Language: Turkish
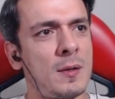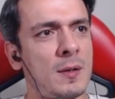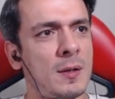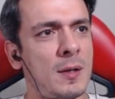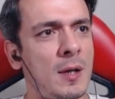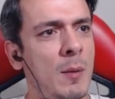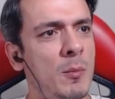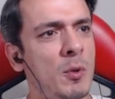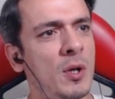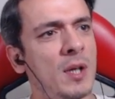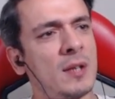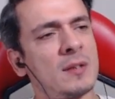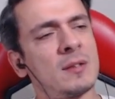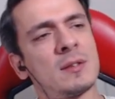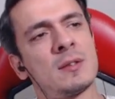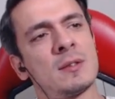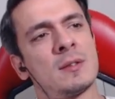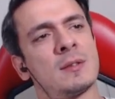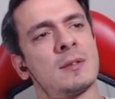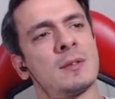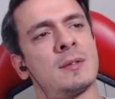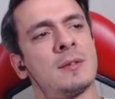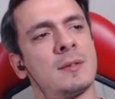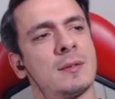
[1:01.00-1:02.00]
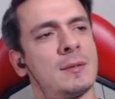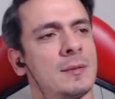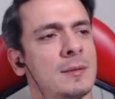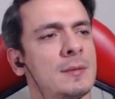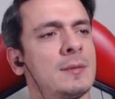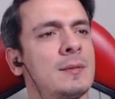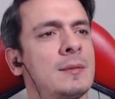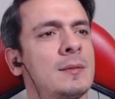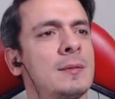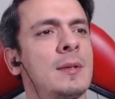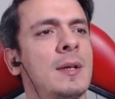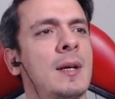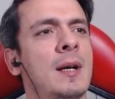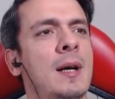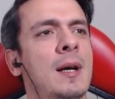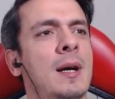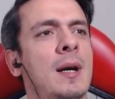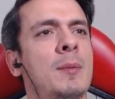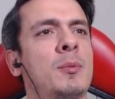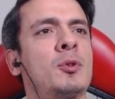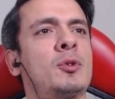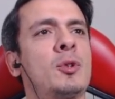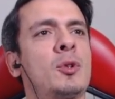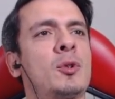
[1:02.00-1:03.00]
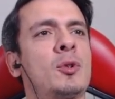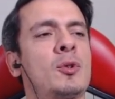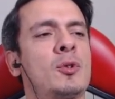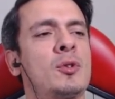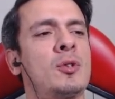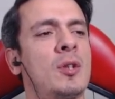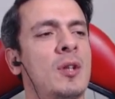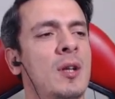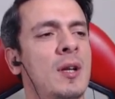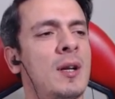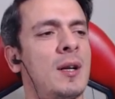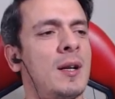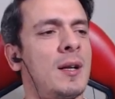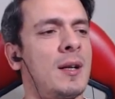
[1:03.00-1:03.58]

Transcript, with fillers: Kabul et. Aha burada gösteriyor